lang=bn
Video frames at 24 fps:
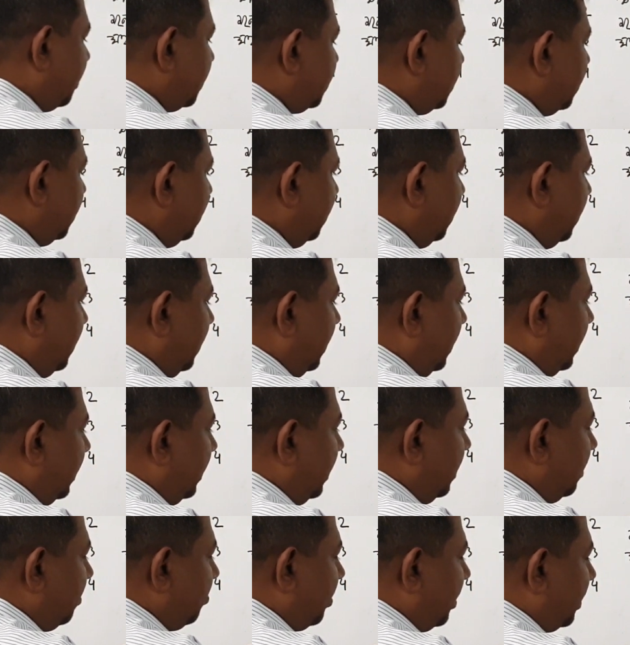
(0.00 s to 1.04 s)
পাচ্ছি
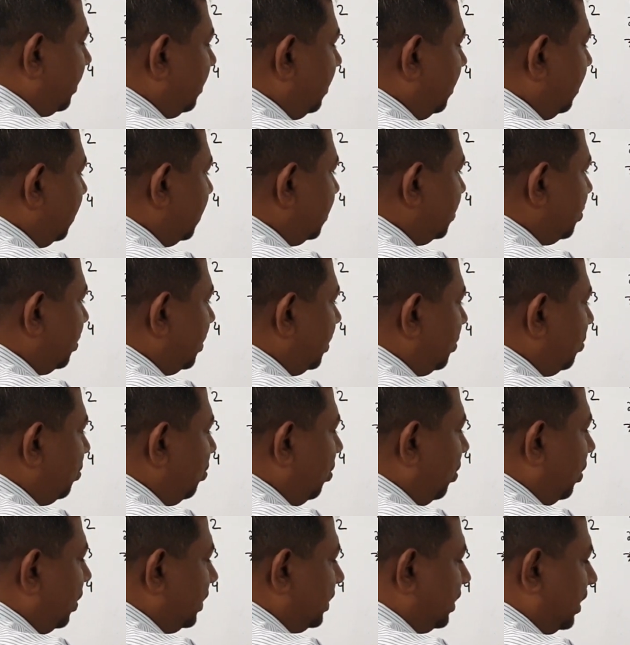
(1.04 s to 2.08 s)
এল এর মান যদি টু
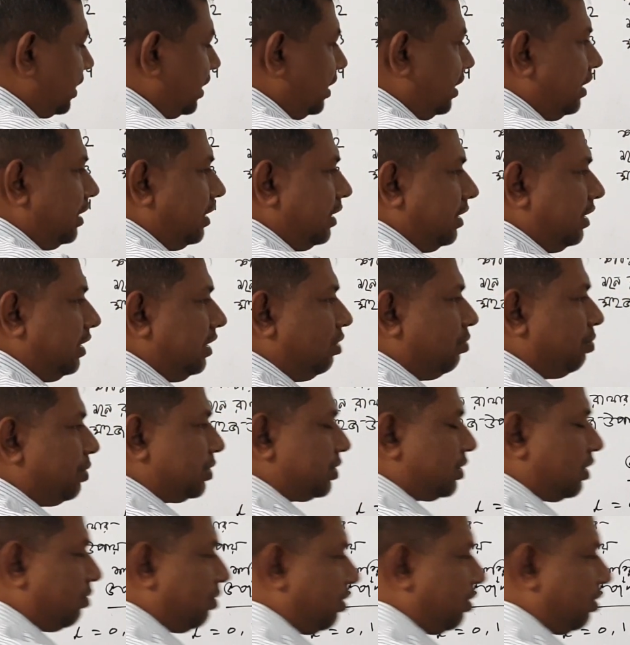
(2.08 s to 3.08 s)
হয় তাকে ডি উপস্তর